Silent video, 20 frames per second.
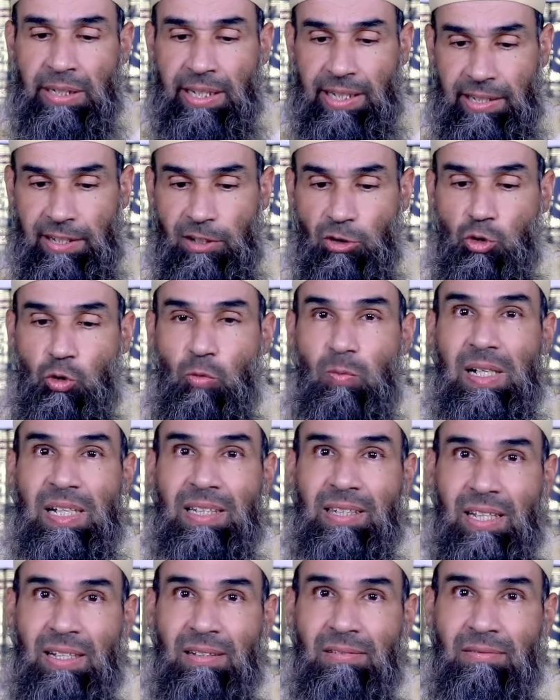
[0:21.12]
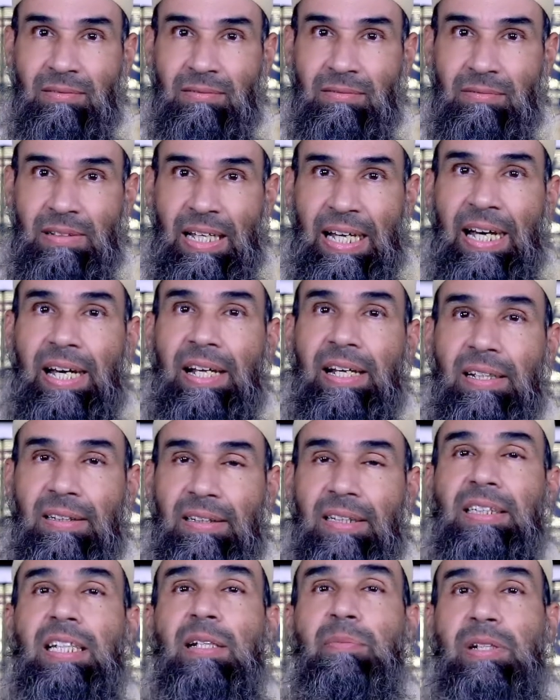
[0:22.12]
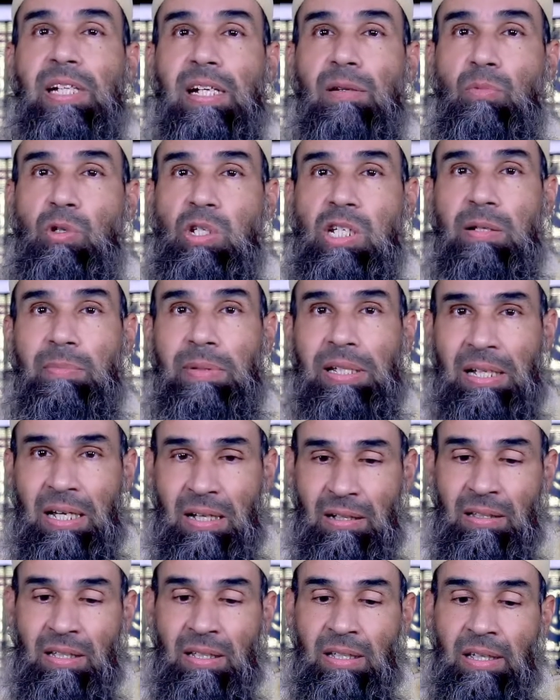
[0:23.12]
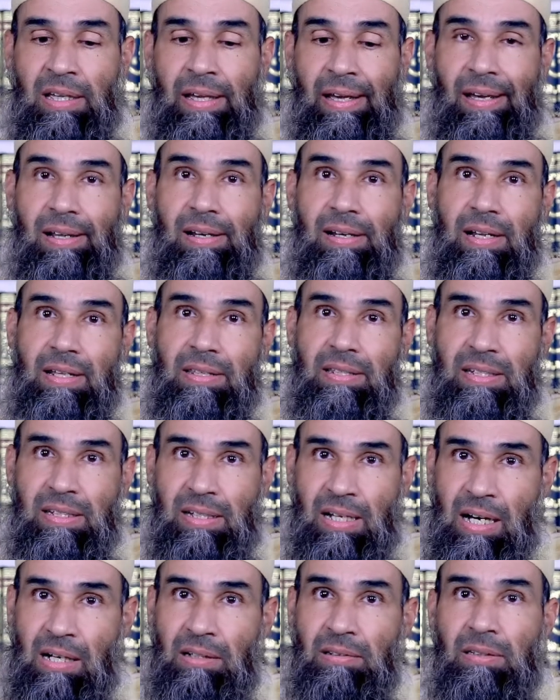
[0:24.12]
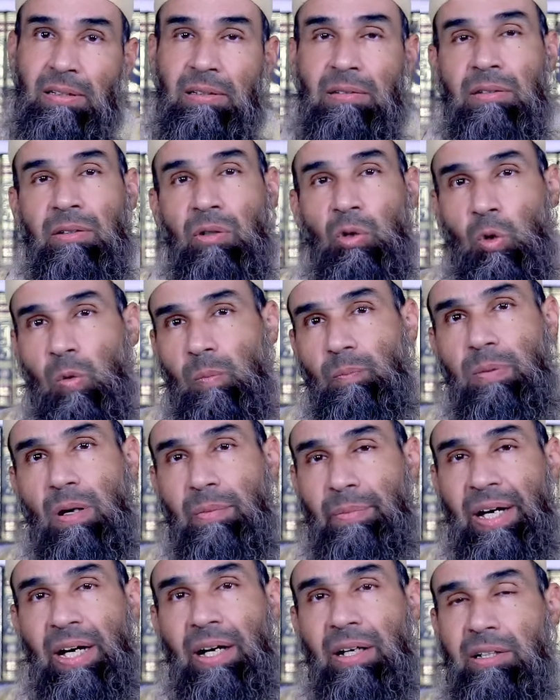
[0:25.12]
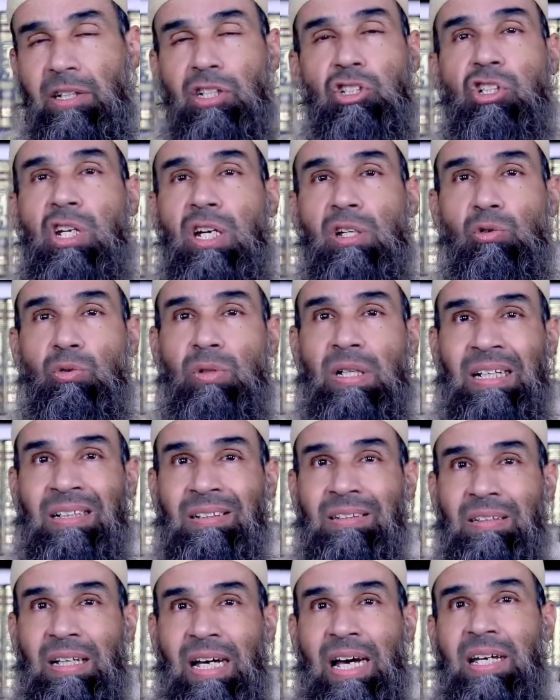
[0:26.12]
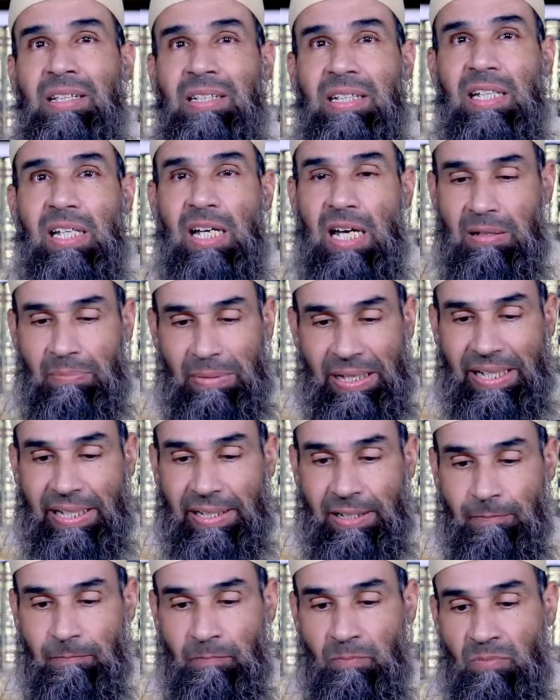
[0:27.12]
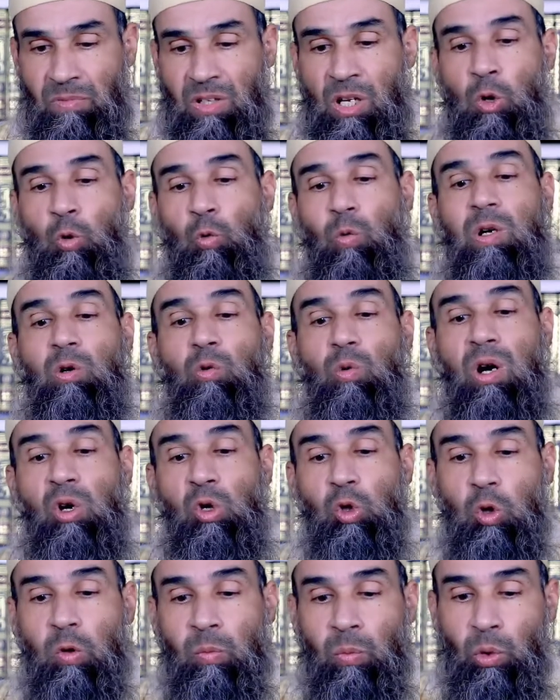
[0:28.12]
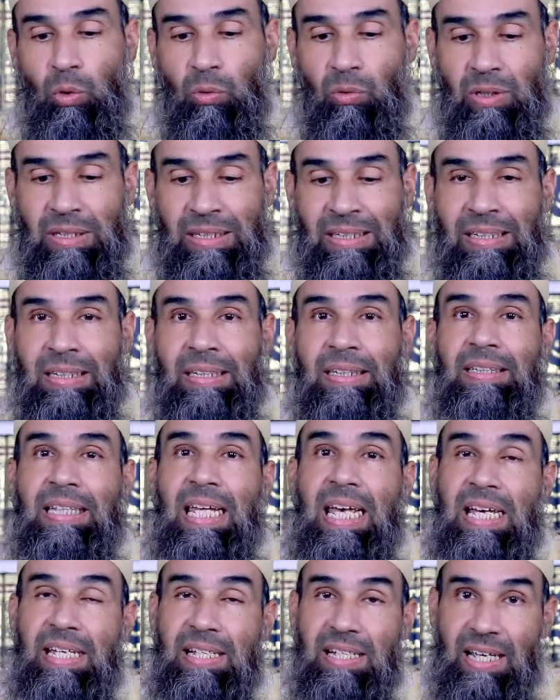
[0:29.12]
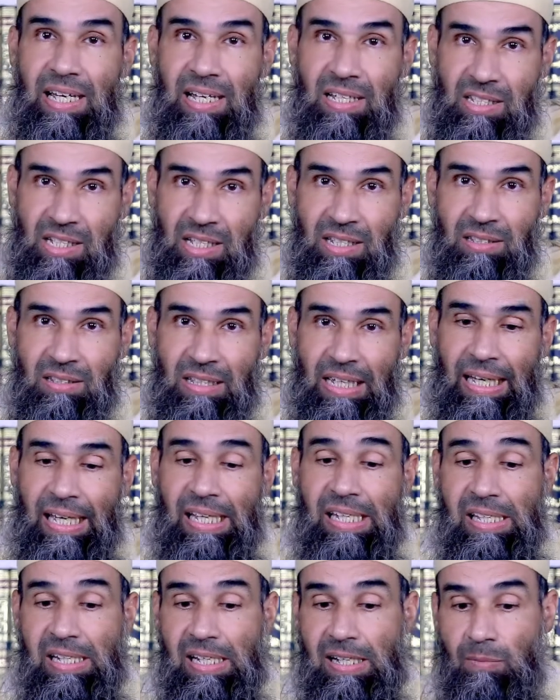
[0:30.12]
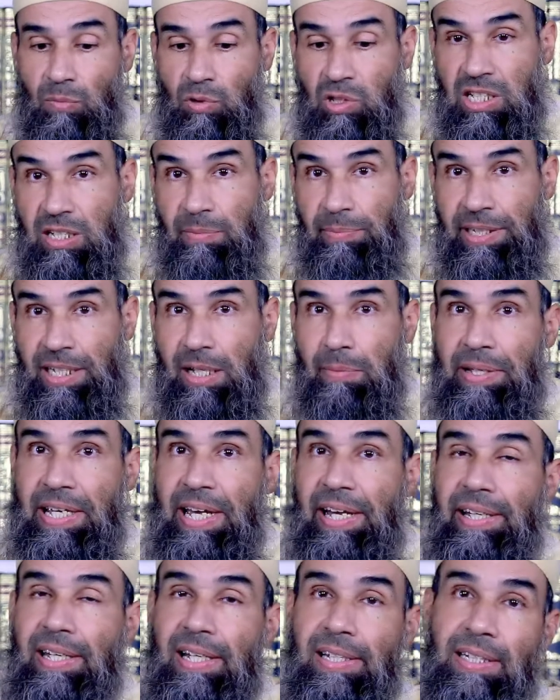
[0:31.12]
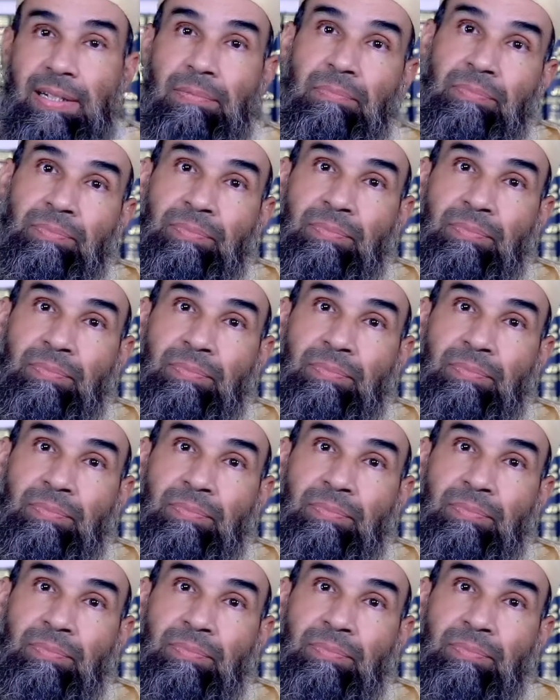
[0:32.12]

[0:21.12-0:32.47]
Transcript: يعني جملة عريضة من المسلمين الذين ربما يجهلون هذه المعاني وهو حكم تهنئة غير المسلمين بأعياده